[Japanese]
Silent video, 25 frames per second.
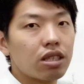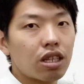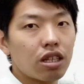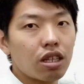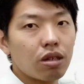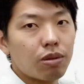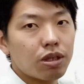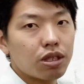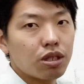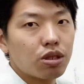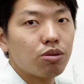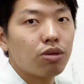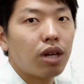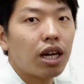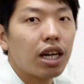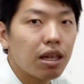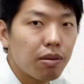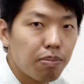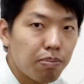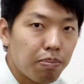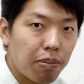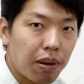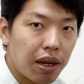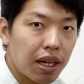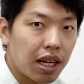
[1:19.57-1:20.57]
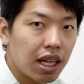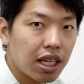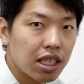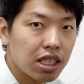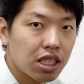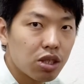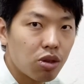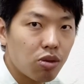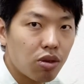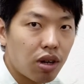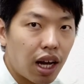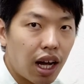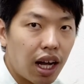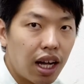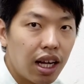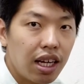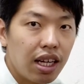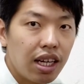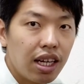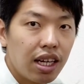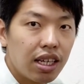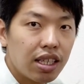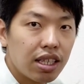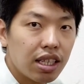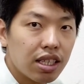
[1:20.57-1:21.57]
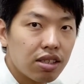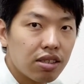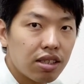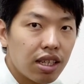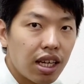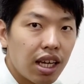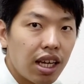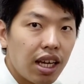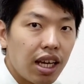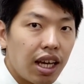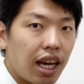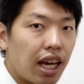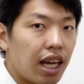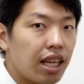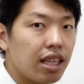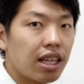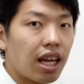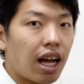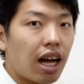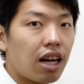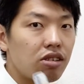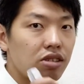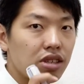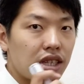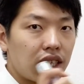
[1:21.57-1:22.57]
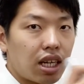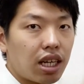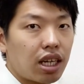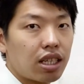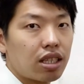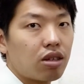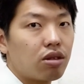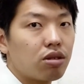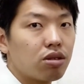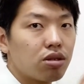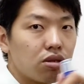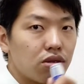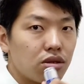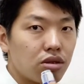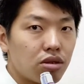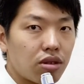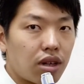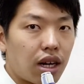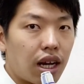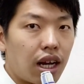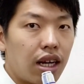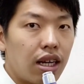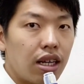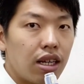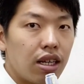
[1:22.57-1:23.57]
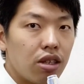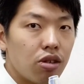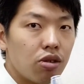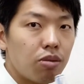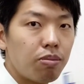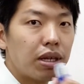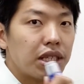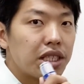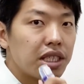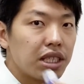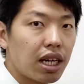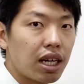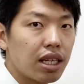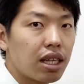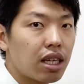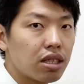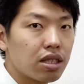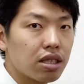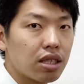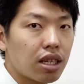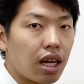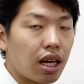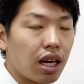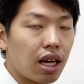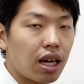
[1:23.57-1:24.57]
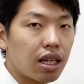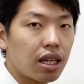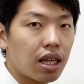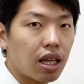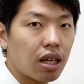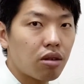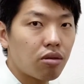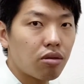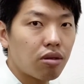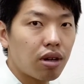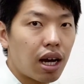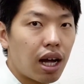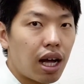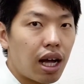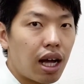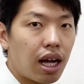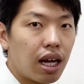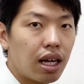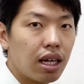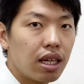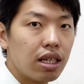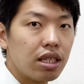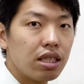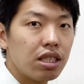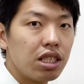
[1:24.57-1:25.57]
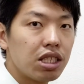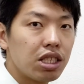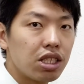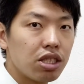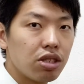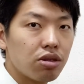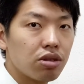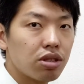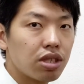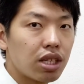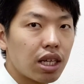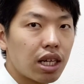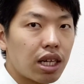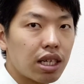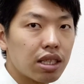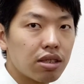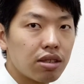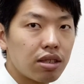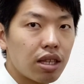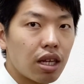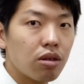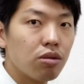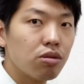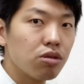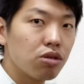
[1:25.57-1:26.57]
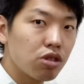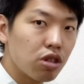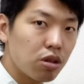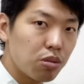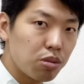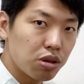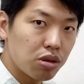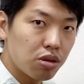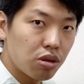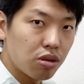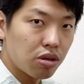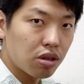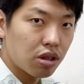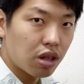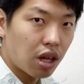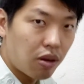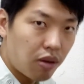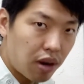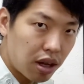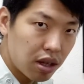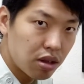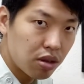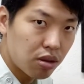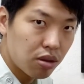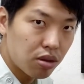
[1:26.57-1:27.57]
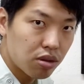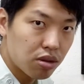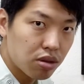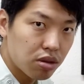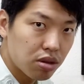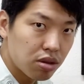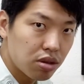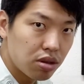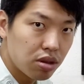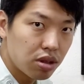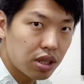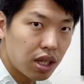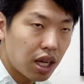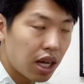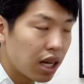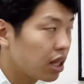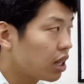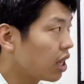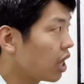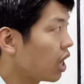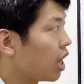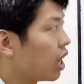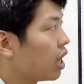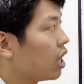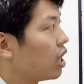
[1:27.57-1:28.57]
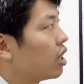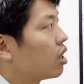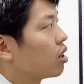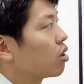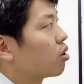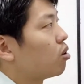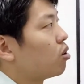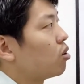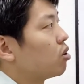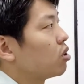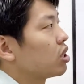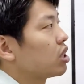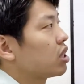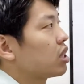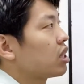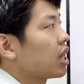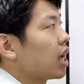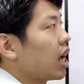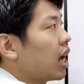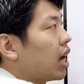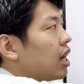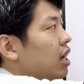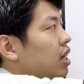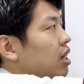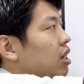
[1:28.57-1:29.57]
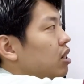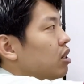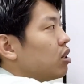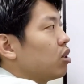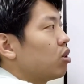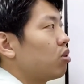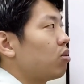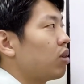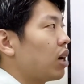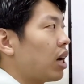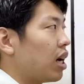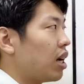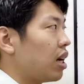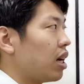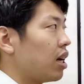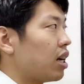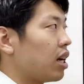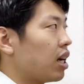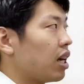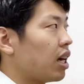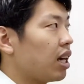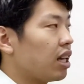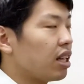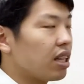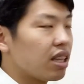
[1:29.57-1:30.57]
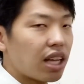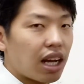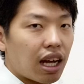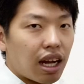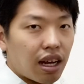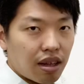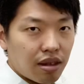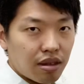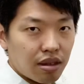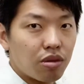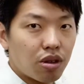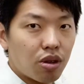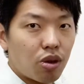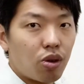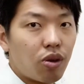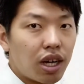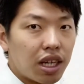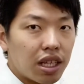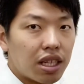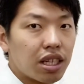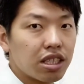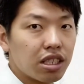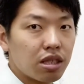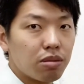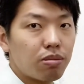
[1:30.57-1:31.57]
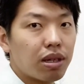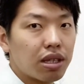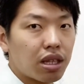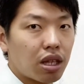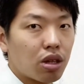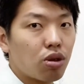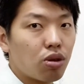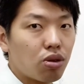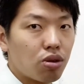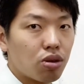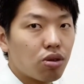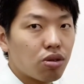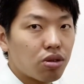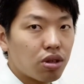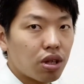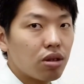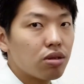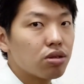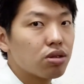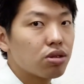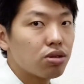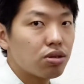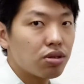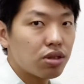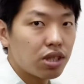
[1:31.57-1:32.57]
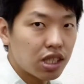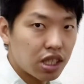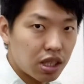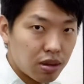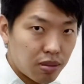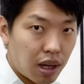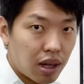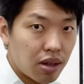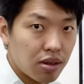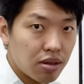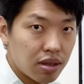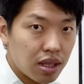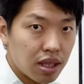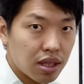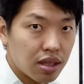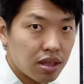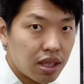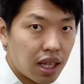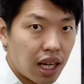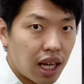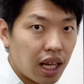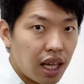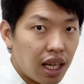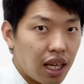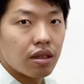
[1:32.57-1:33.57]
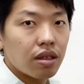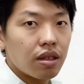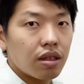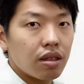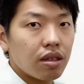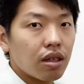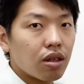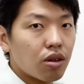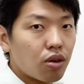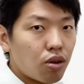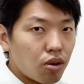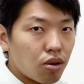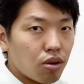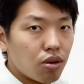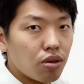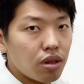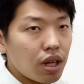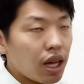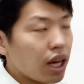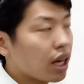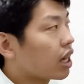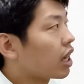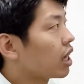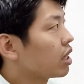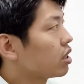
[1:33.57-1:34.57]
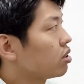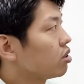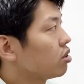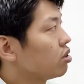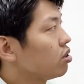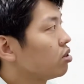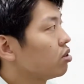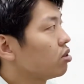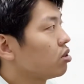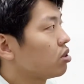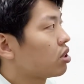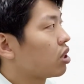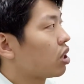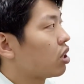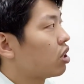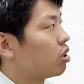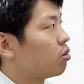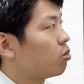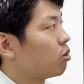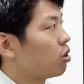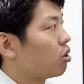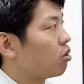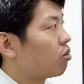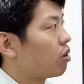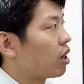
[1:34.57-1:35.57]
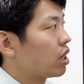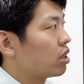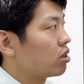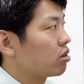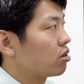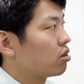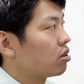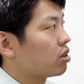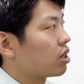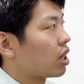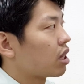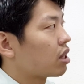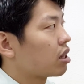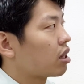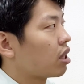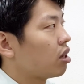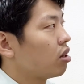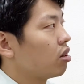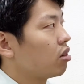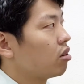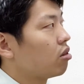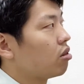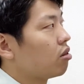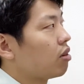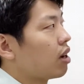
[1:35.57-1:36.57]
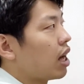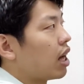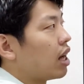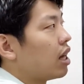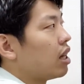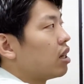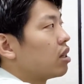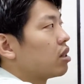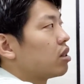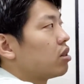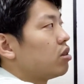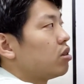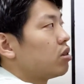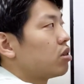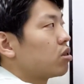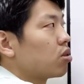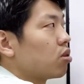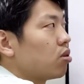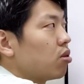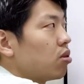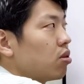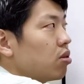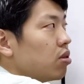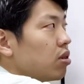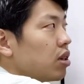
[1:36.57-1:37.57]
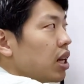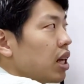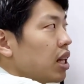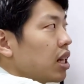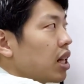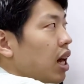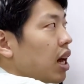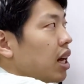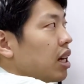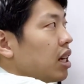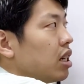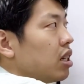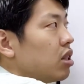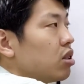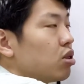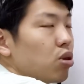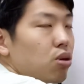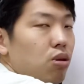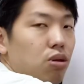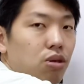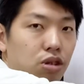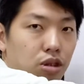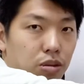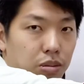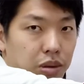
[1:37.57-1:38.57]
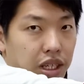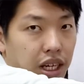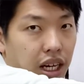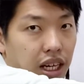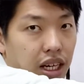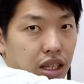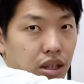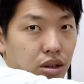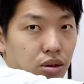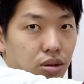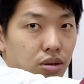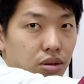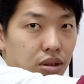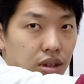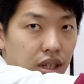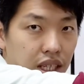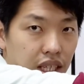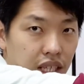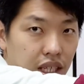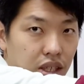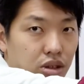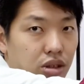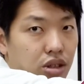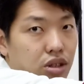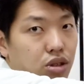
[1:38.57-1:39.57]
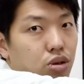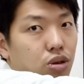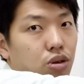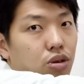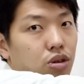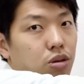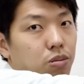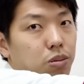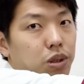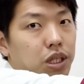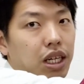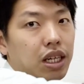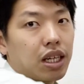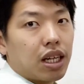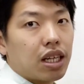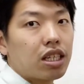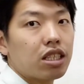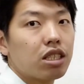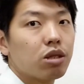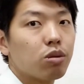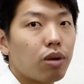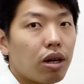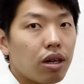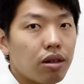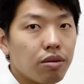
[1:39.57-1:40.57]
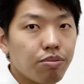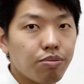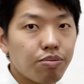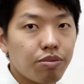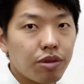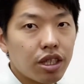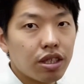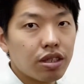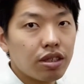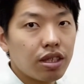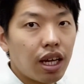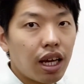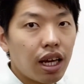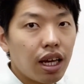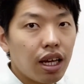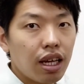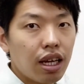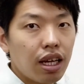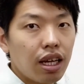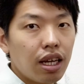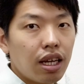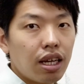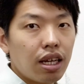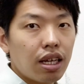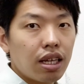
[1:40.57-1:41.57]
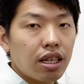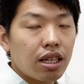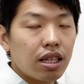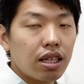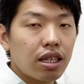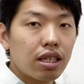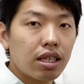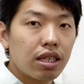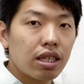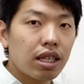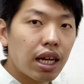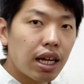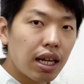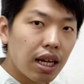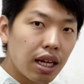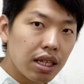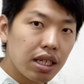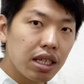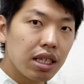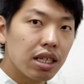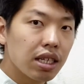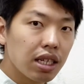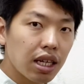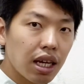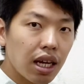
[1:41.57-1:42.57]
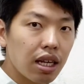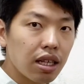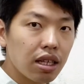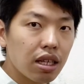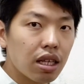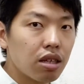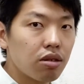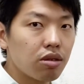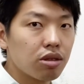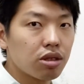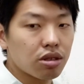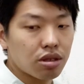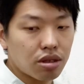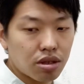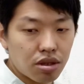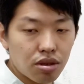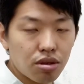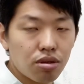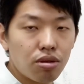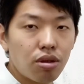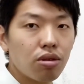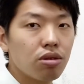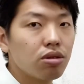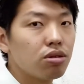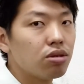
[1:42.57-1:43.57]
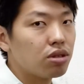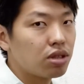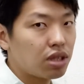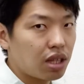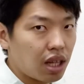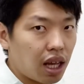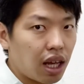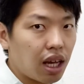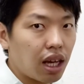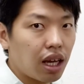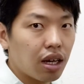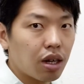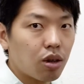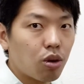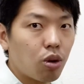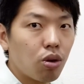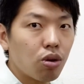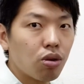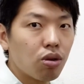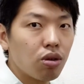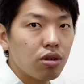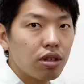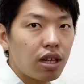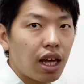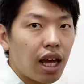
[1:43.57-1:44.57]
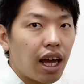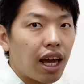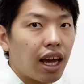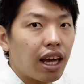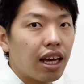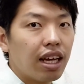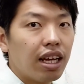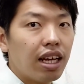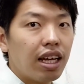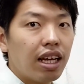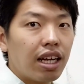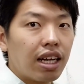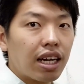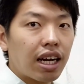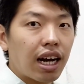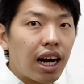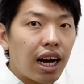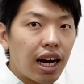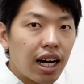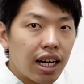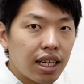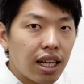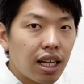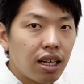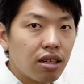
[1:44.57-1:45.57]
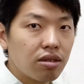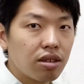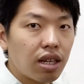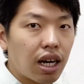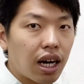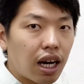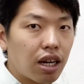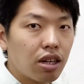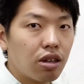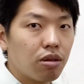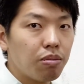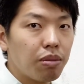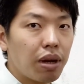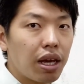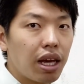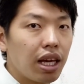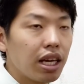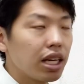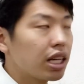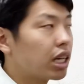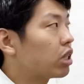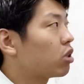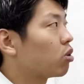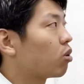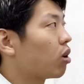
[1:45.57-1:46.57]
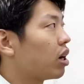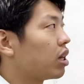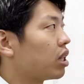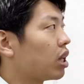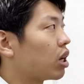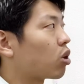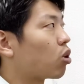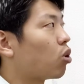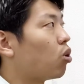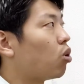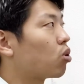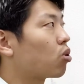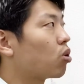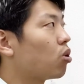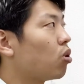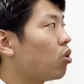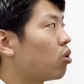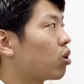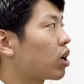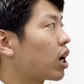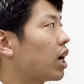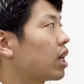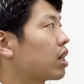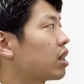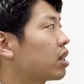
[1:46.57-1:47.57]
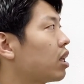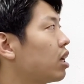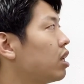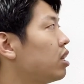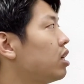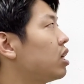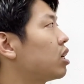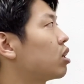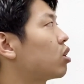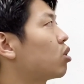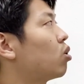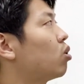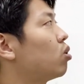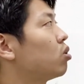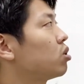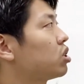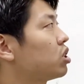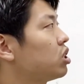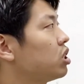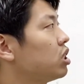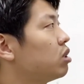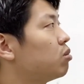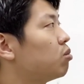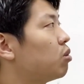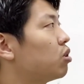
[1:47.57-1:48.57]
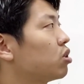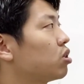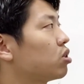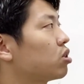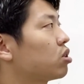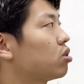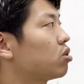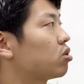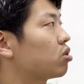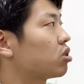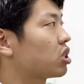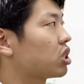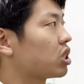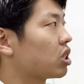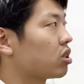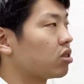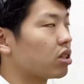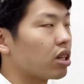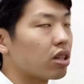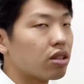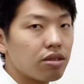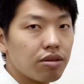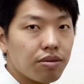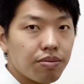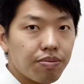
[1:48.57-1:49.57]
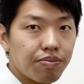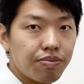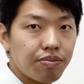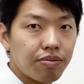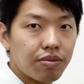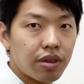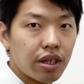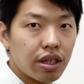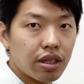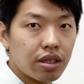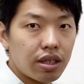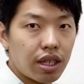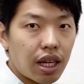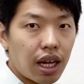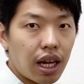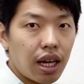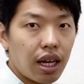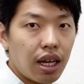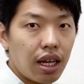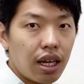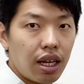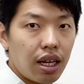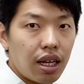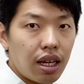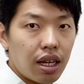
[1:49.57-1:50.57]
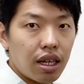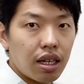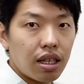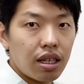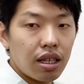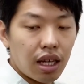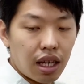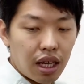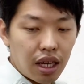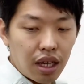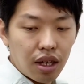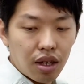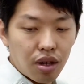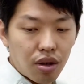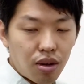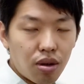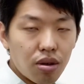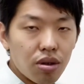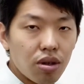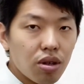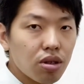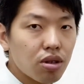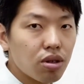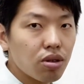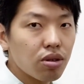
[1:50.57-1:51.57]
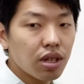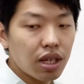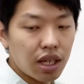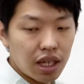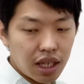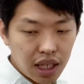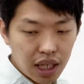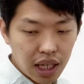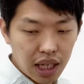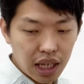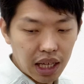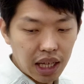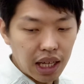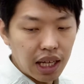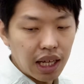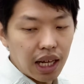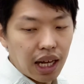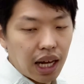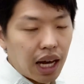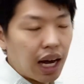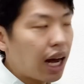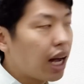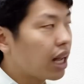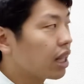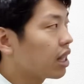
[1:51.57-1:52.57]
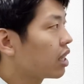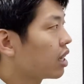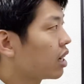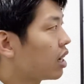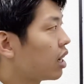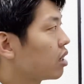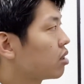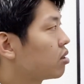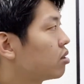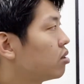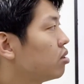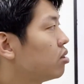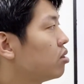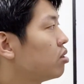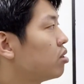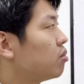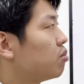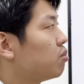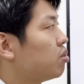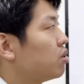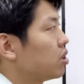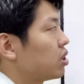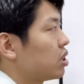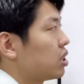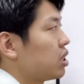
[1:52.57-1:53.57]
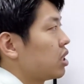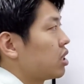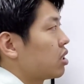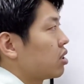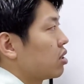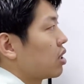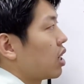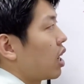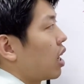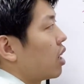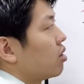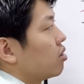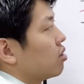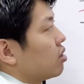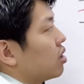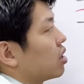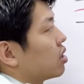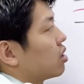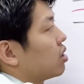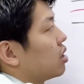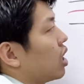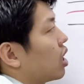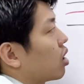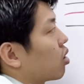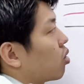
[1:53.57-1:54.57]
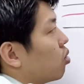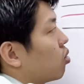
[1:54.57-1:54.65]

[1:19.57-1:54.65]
例えば座りっぱなしとか、ですね変な歩き方をするとか要は間違った使い方とか日常生活で運動不足とか悪いことをするせいでこういった要は変な壊れてしまった道路っていうのを作ってしまうんですねでここで血流っていうのも悪くなって要は通れない道路みたいに通りにくい道路みたいになってしまうんですねただ人間ってのはすごくてここで体の中の免疫とかでここを勝手にこっちに戻そうとしてくれるんですねで、この時に働く物質があるんですね。